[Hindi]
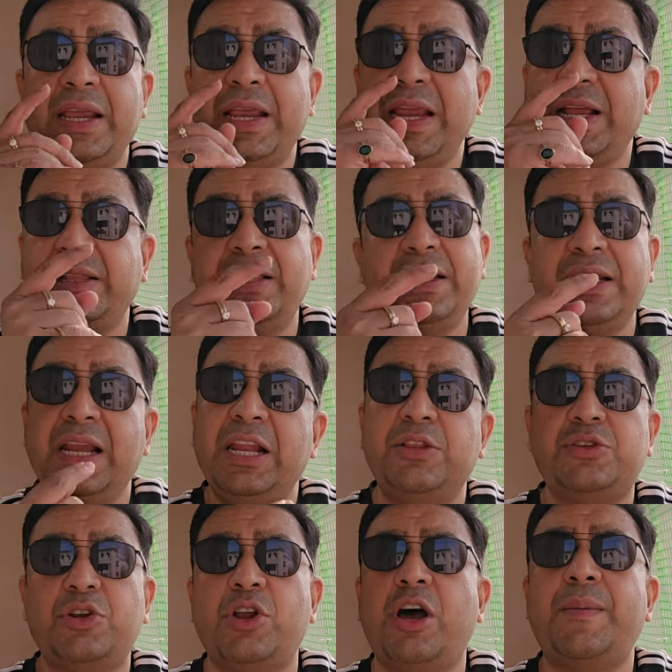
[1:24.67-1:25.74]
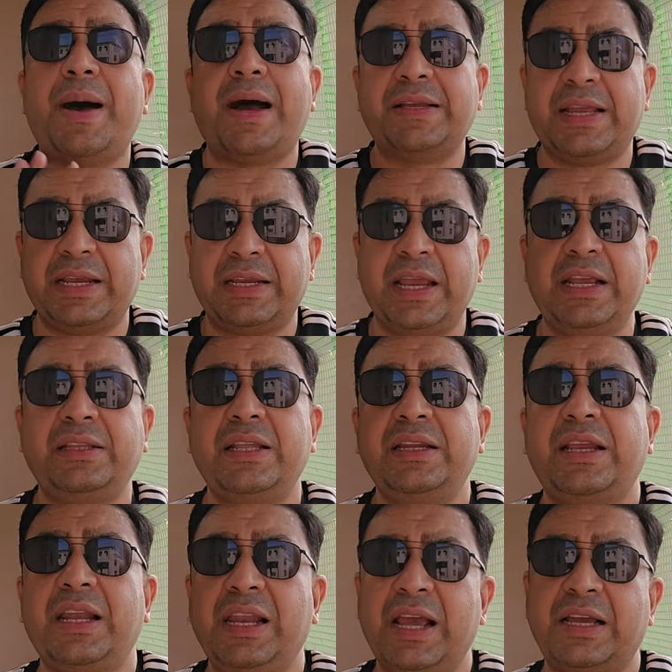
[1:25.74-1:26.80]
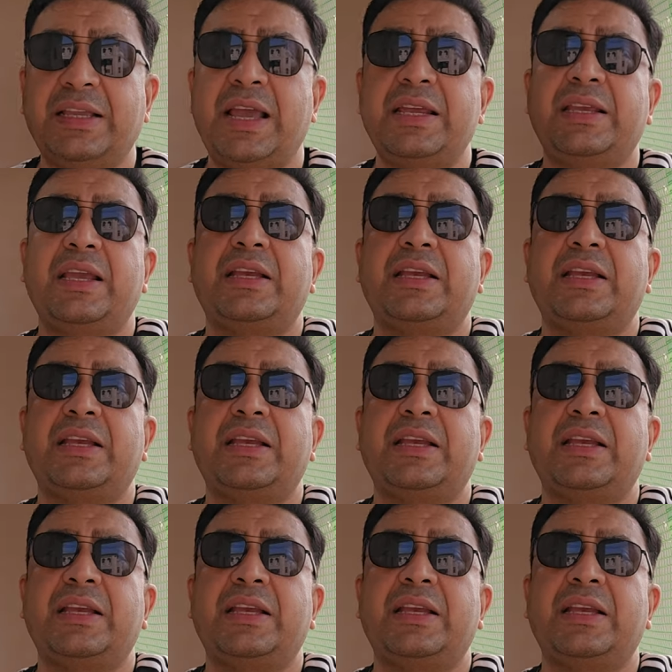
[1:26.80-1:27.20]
एक दिन के लिए तो चलो हम आ जाएंगे एक दिन के लिए आ जाएंगे